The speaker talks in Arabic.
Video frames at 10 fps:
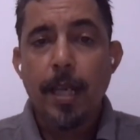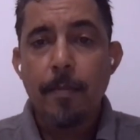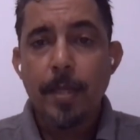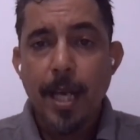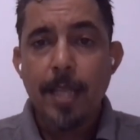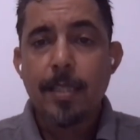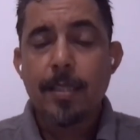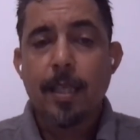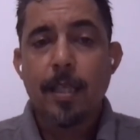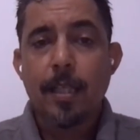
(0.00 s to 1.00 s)
على بدايه
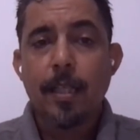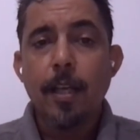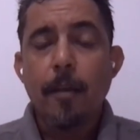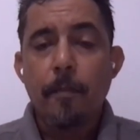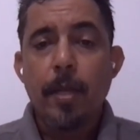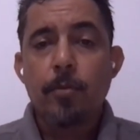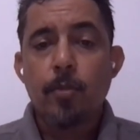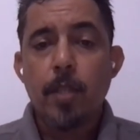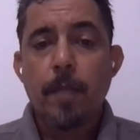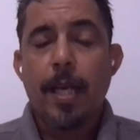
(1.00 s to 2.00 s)
الطريق بان
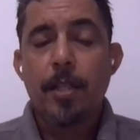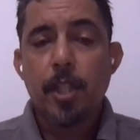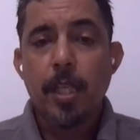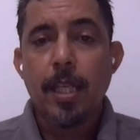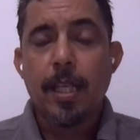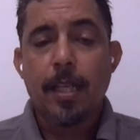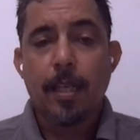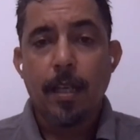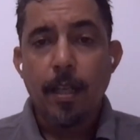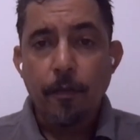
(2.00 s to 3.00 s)
تصبح
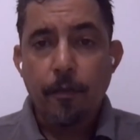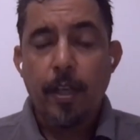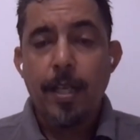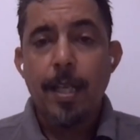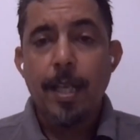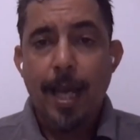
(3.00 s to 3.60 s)
شريك فعلي